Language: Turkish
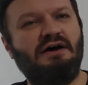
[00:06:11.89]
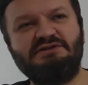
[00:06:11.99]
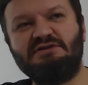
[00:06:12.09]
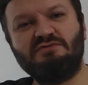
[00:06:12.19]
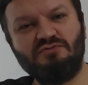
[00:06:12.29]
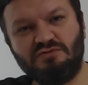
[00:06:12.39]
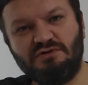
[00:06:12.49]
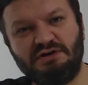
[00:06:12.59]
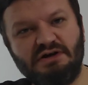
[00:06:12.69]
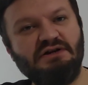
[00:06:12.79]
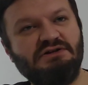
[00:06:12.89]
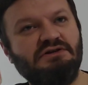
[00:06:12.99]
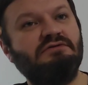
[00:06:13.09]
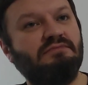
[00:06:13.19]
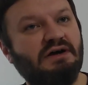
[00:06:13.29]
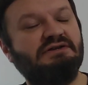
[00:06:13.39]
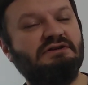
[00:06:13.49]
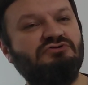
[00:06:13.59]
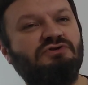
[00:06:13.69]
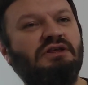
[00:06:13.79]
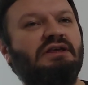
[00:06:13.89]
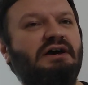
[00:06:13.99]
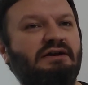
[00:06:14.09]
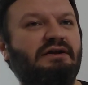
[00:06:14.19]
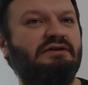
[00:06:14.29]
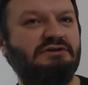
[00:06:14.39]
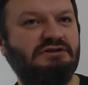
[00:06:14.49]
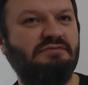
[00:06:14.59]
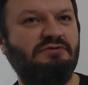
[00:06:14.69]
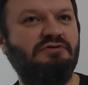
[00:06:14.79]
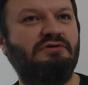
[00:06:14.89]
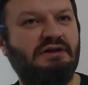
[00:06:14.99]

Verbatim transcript: Açılan okulları araştırın. Bazen çok iyi yerler de açılabiliyor.